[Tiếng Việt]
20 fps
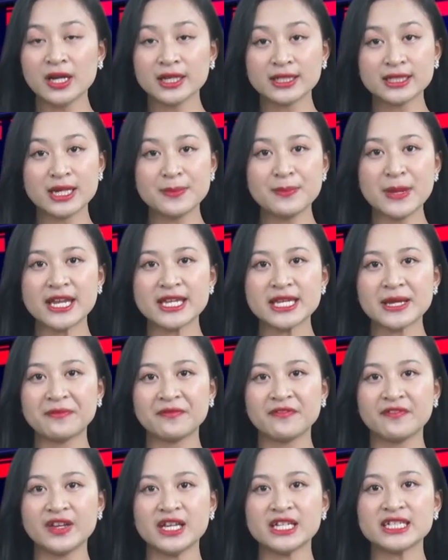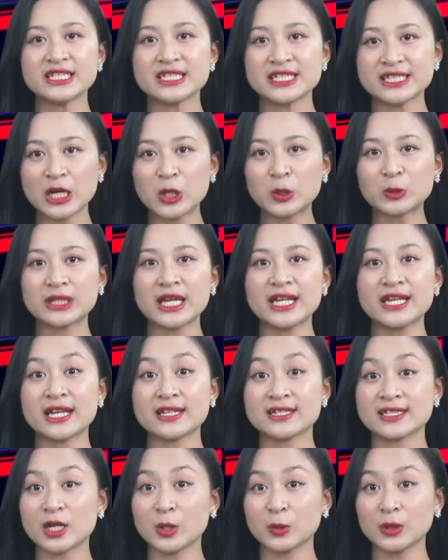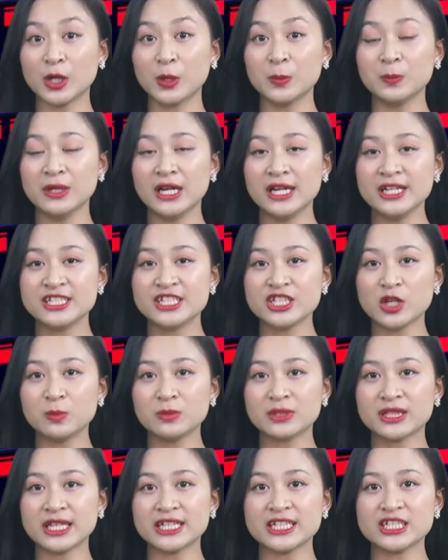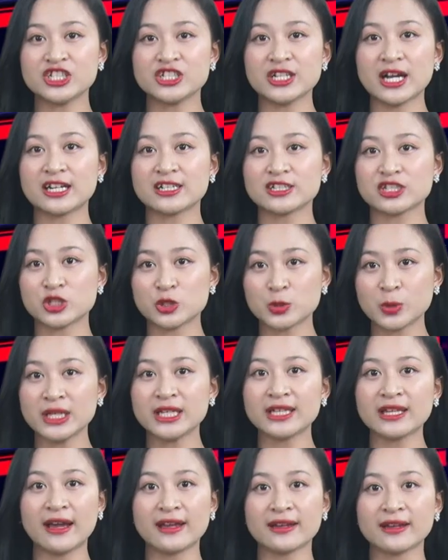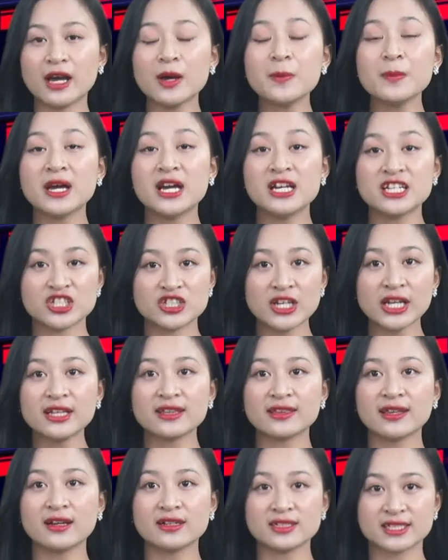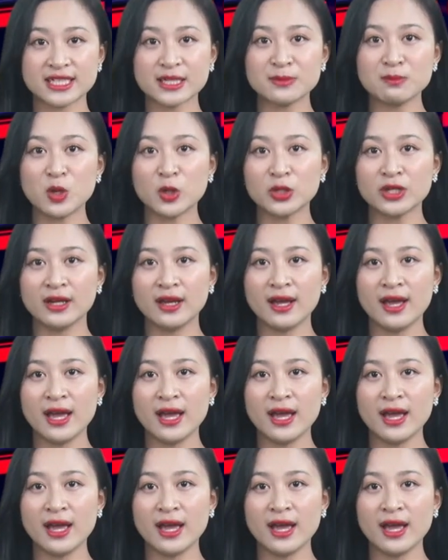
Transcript: người mẹ nhập viện sau tai nạn giao thông trong tình trạng suy thai cấp, rách tầng sinh môn.